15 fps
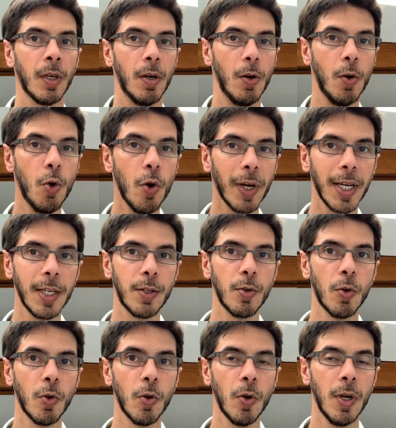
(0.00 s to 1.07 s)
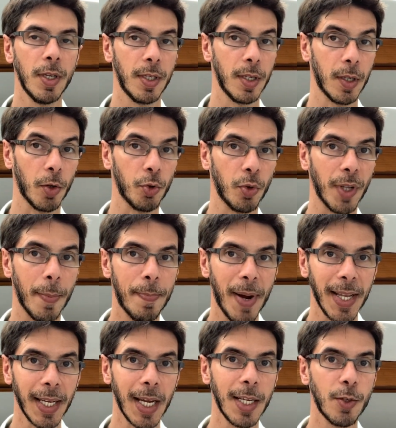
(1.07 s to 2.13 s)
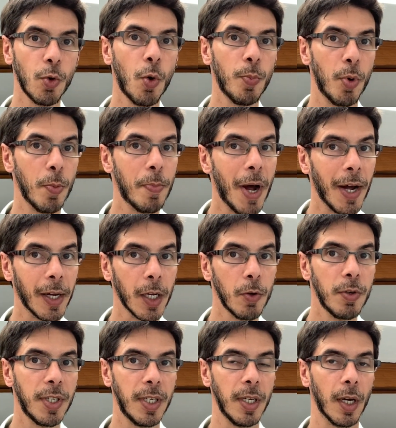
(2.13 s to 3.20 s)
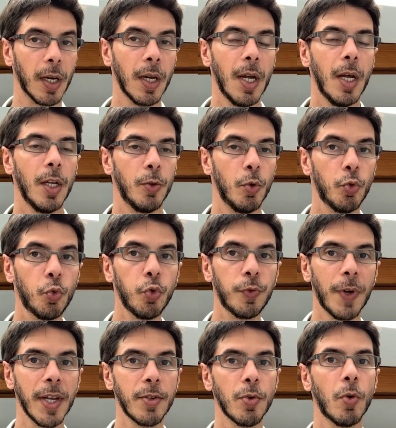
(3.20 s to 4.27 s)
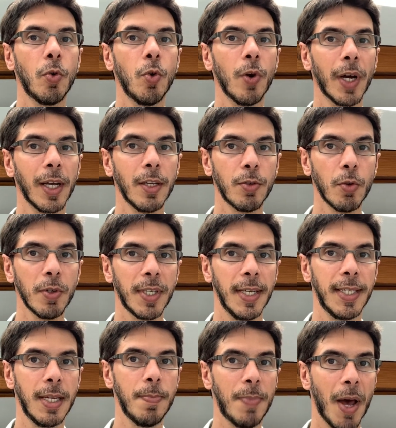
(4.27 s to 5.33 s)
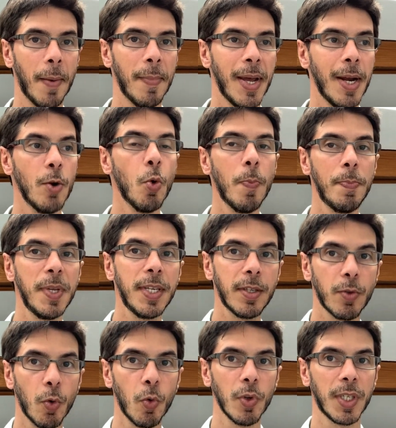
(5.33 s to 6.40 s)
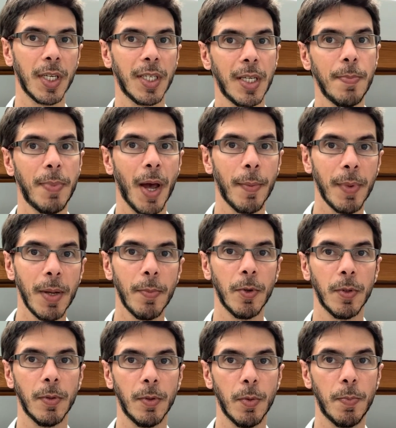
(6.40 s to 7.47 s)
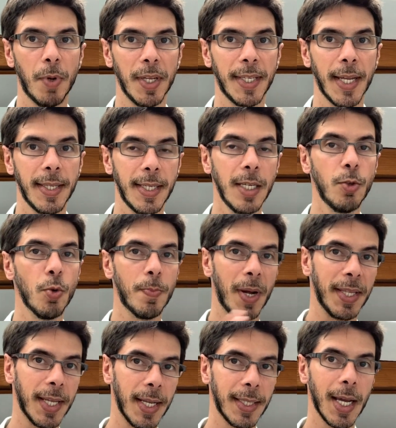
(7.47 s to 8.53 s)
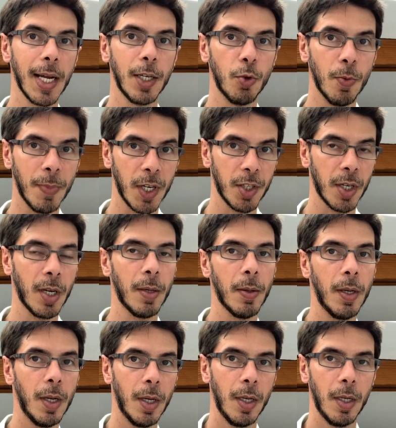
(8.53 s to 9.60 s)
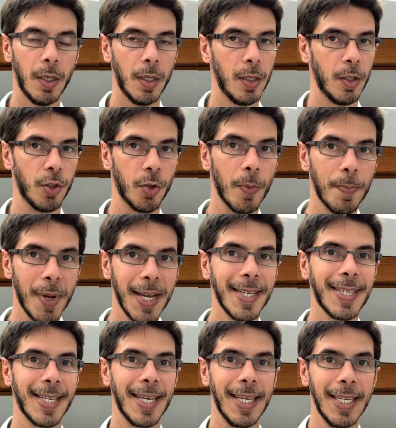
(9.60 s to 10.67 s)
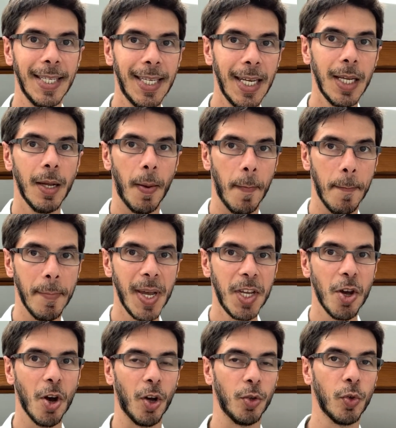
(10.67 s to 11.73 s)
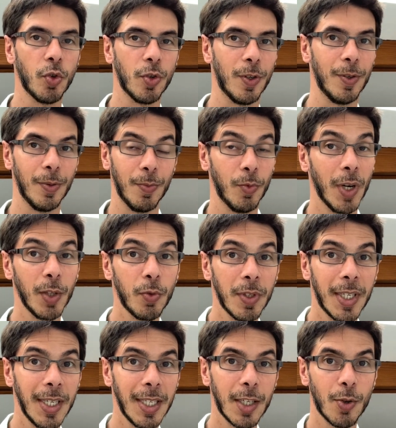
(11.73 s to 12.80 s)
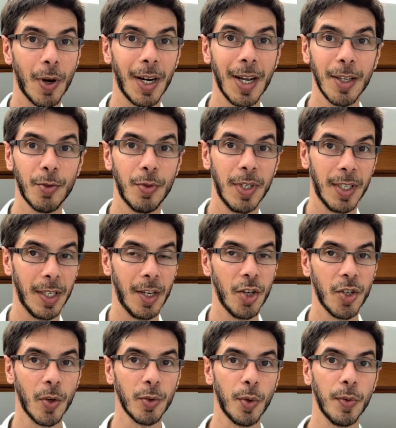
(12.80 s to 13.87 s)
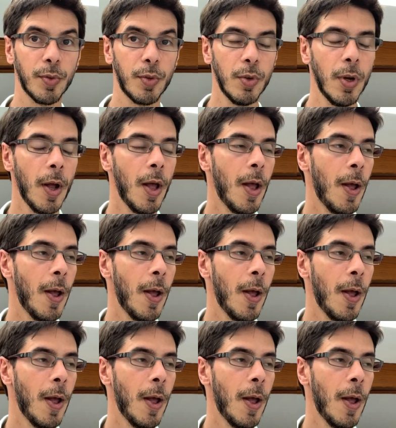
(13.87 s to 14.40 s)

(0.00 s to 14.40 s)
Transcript: le réseau, c'est quand on n'a pas de réseau, on ne peut pas réussir. De toute façon, le réseau, c'est ce qui permet, le piston, c'est ce qui permet de, patati, de patata et de machin. Je t'en passe et des meilleurs. Donc, je, vois, toutes ces histoires-là, tu les as déjà entendues.